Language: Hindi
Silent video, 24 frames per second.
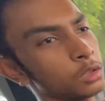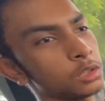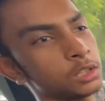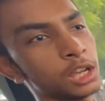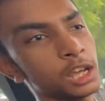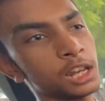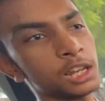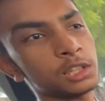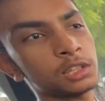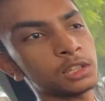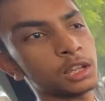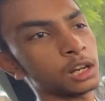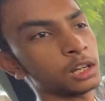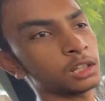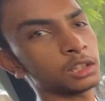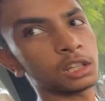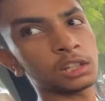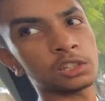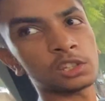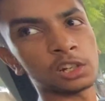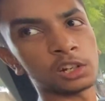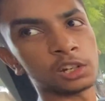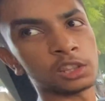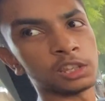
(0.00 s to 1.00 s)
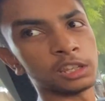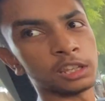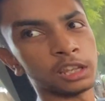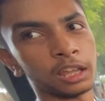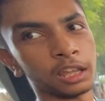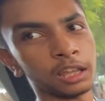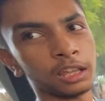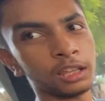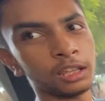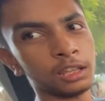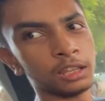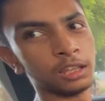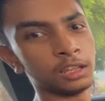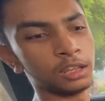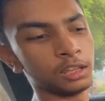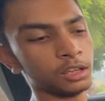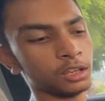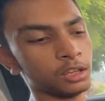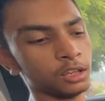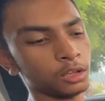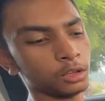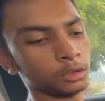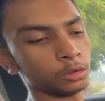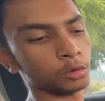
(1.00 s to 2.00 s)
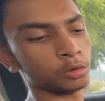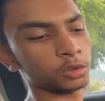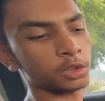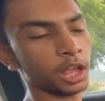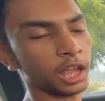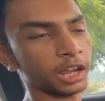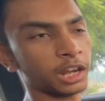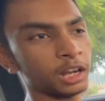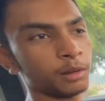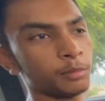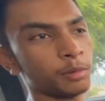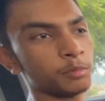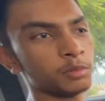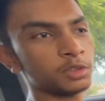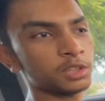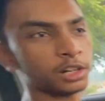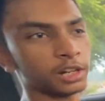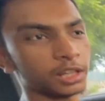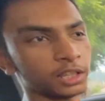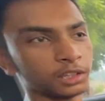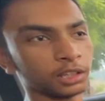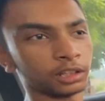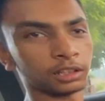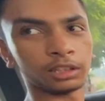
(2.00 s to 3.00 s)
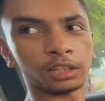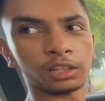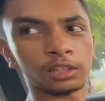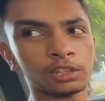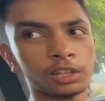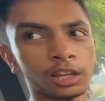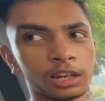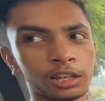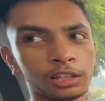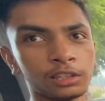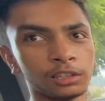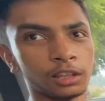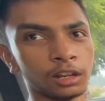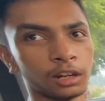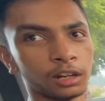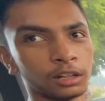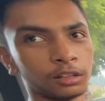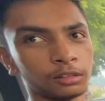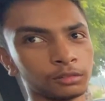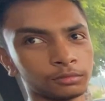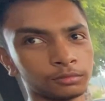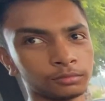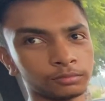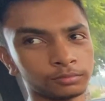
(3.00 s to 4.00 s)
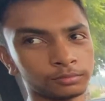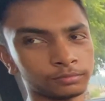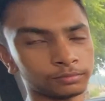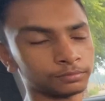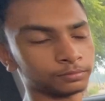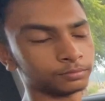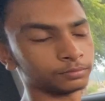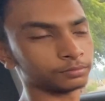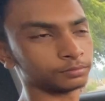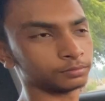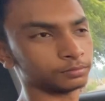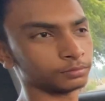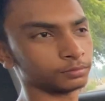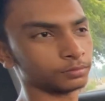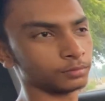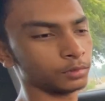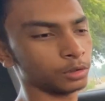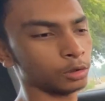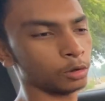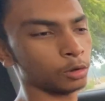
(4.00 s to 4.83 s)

चालीस साठ तक चढ़ती है हाँ जी तो सेकंड में भी चढ़ा सकते हैं चालीस साठ